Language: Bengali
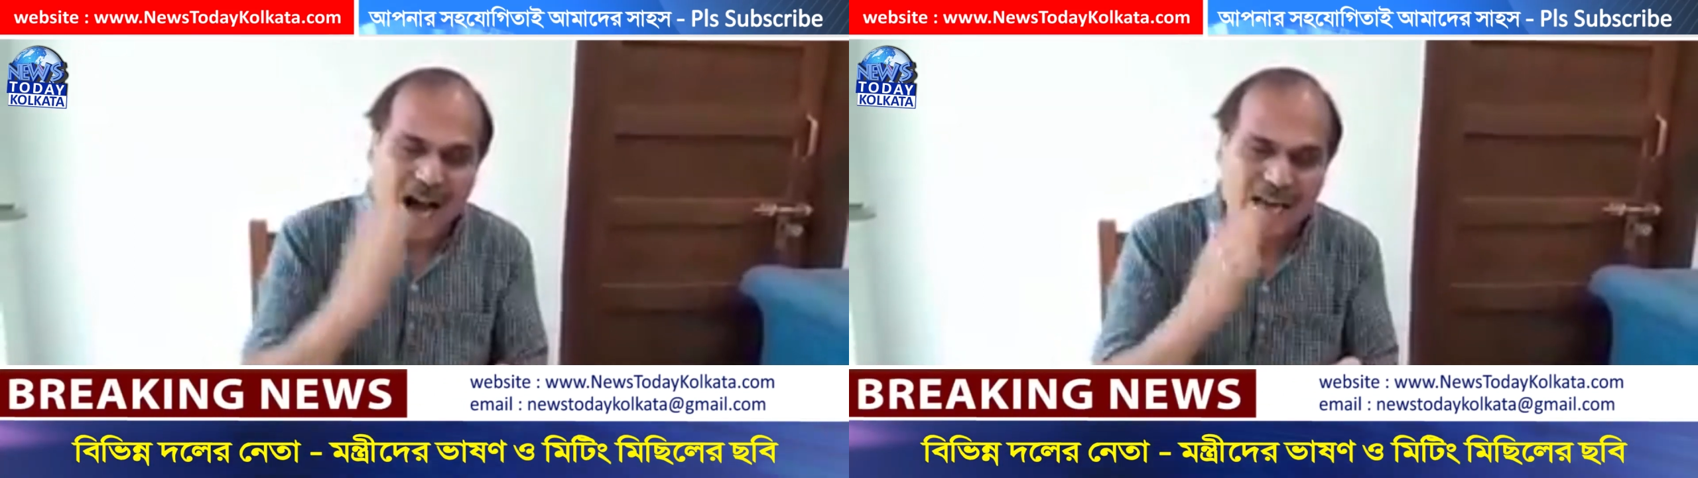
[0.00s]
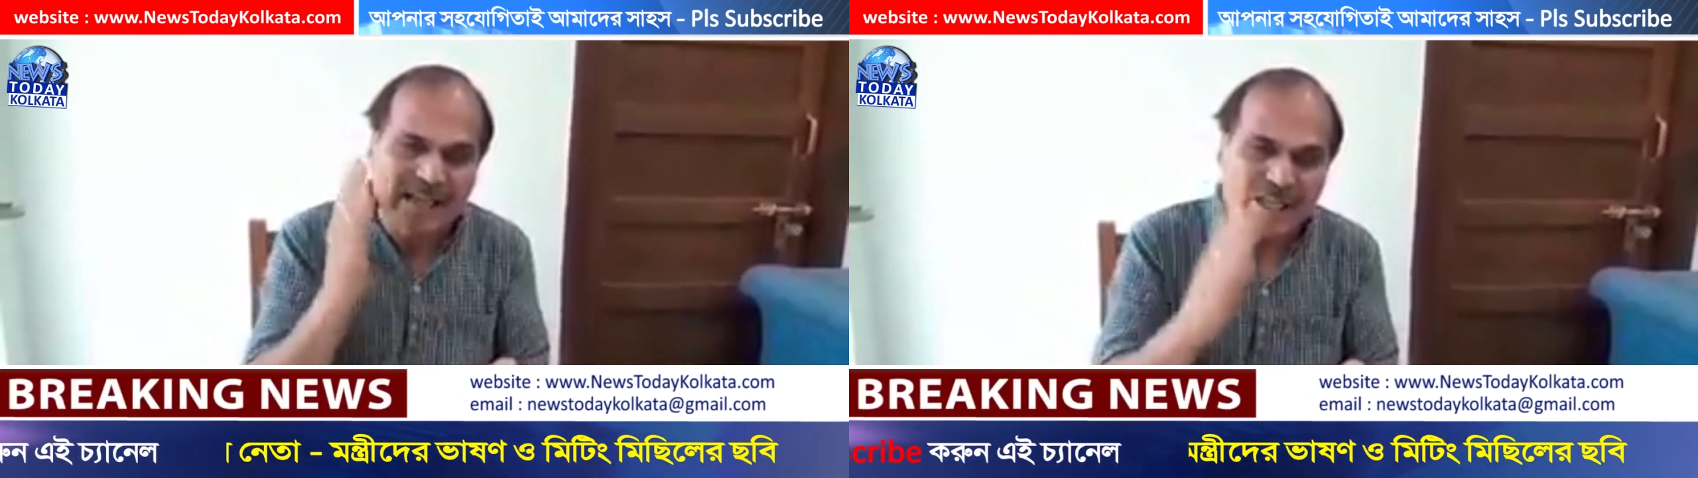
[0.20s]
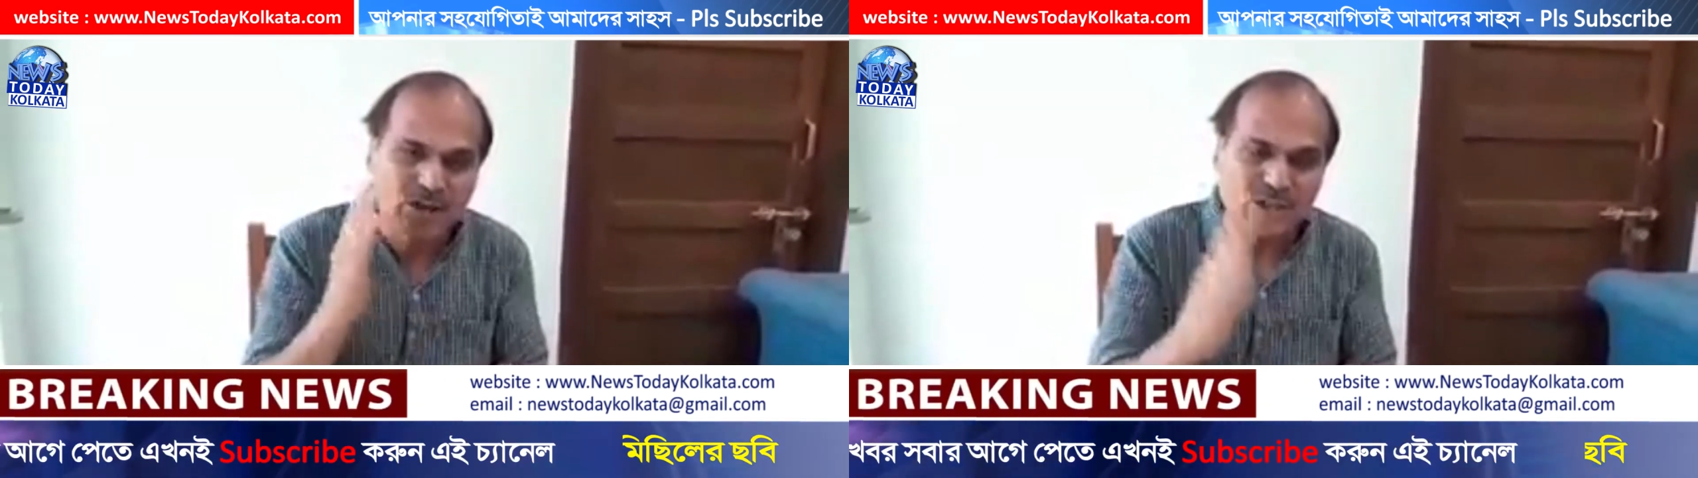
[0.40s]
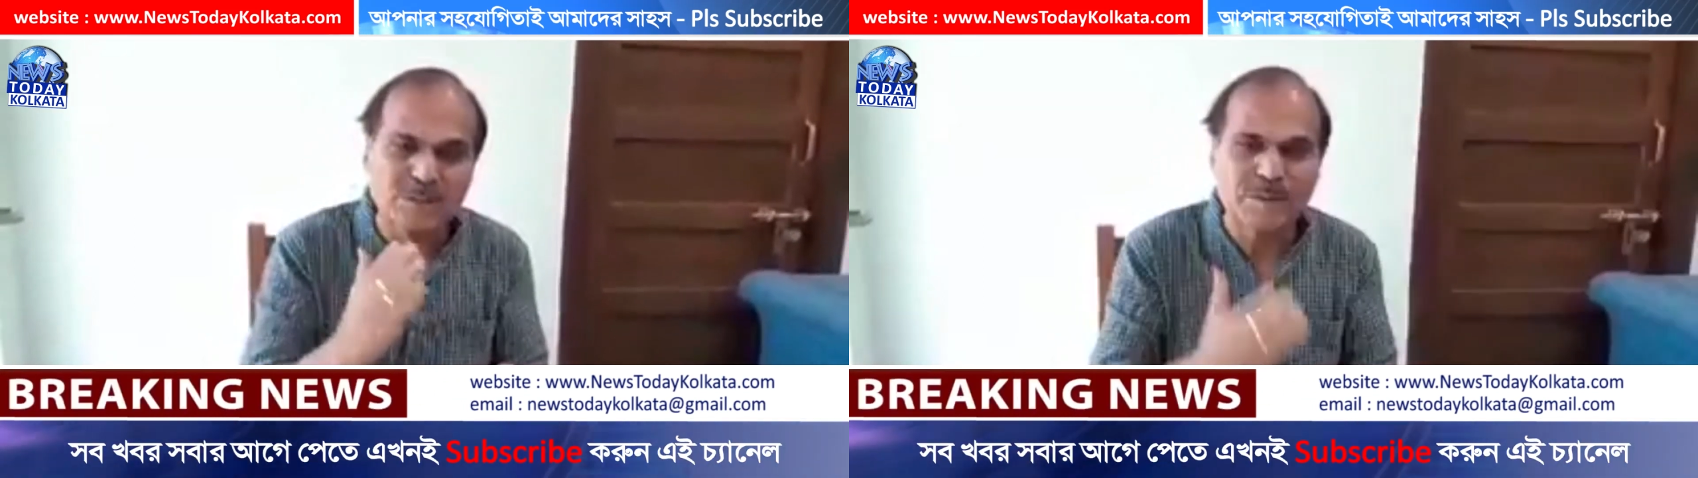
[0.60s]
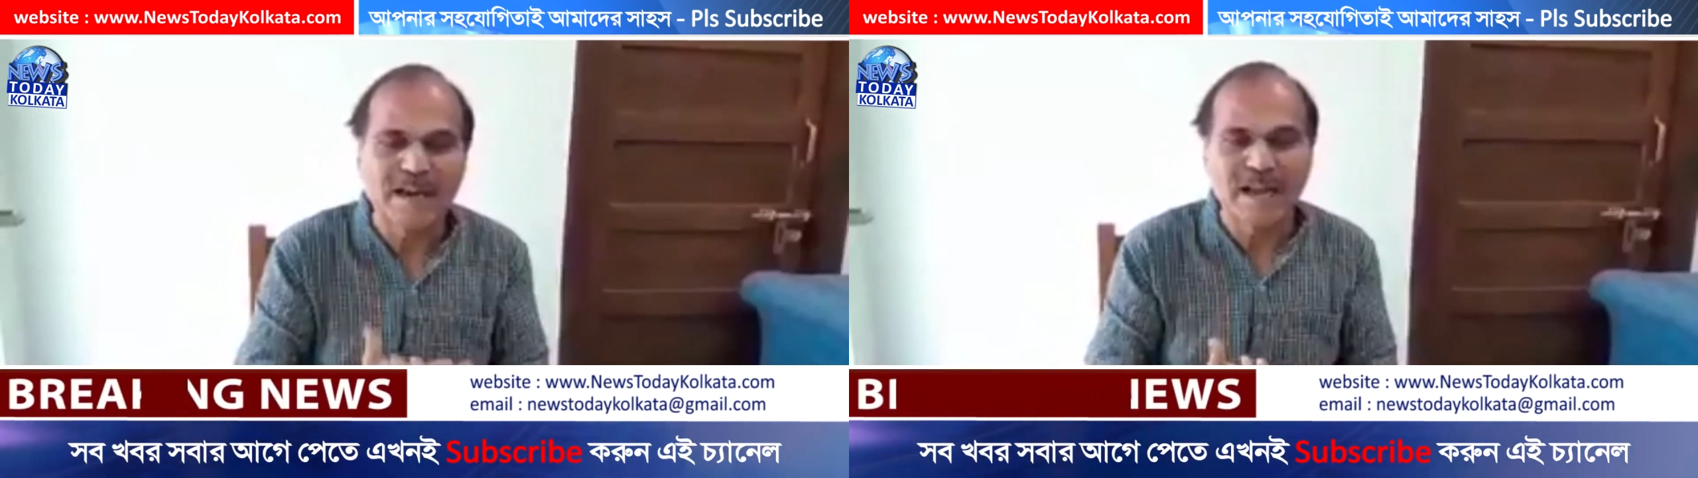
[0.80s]
আর কিছু
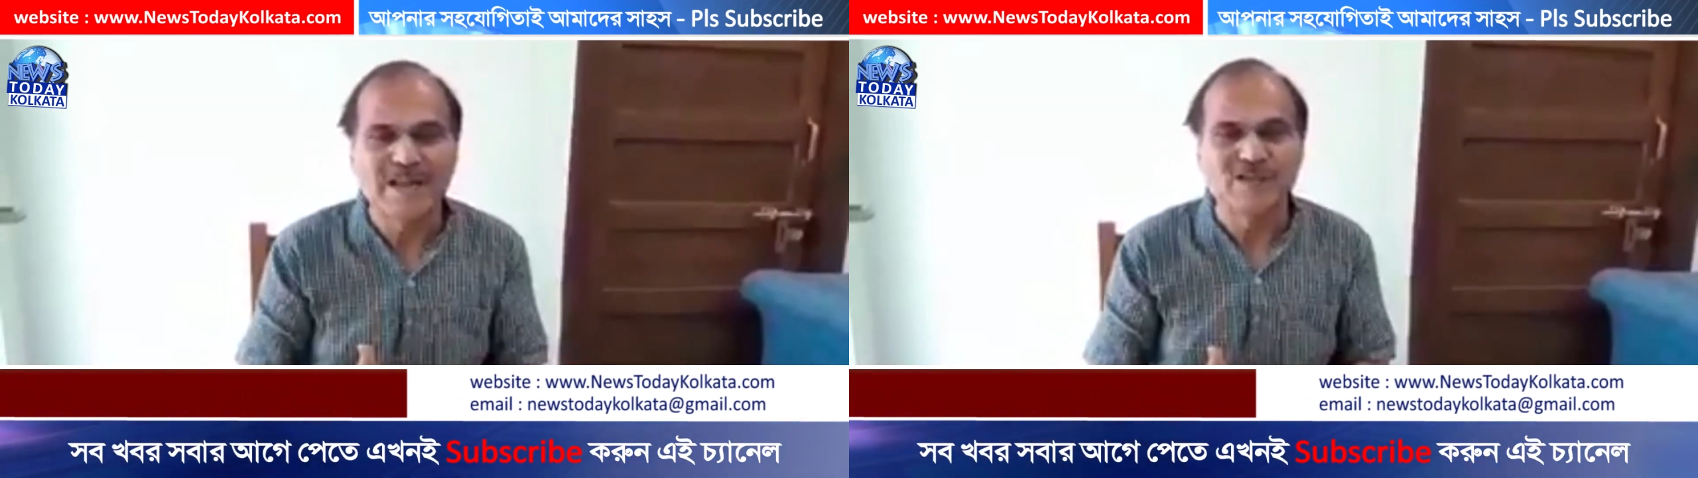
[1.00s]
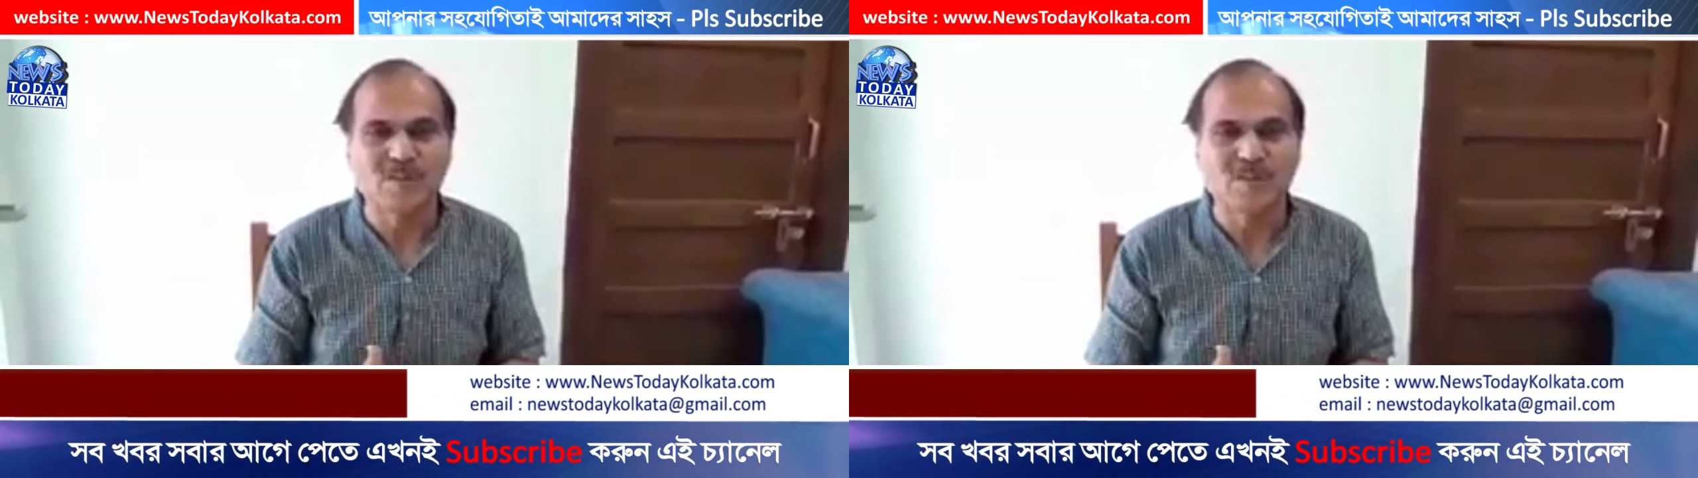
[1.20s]
হতে পারে না এই